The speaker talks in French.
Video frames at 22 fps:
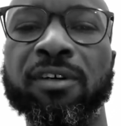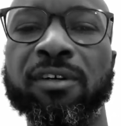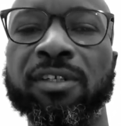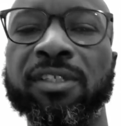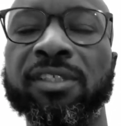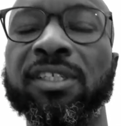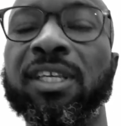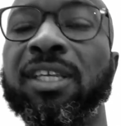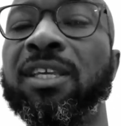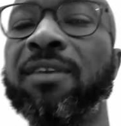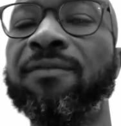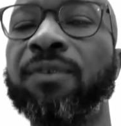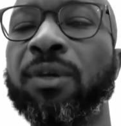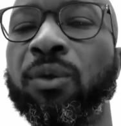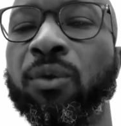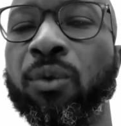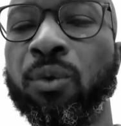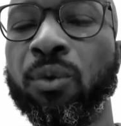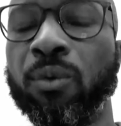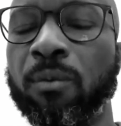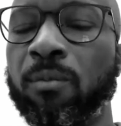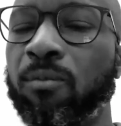Ce qui fait
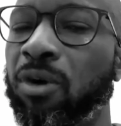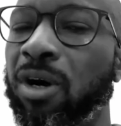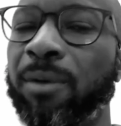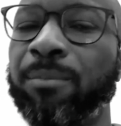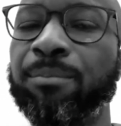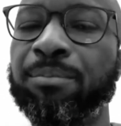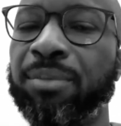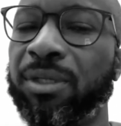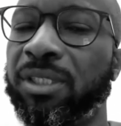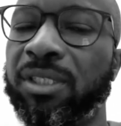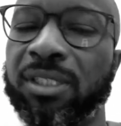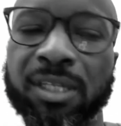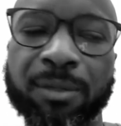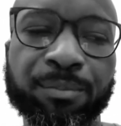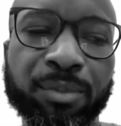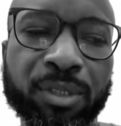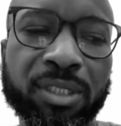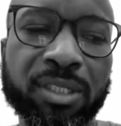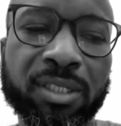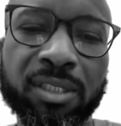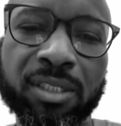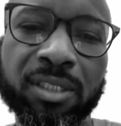que moi, petit à
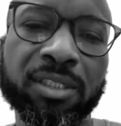petit,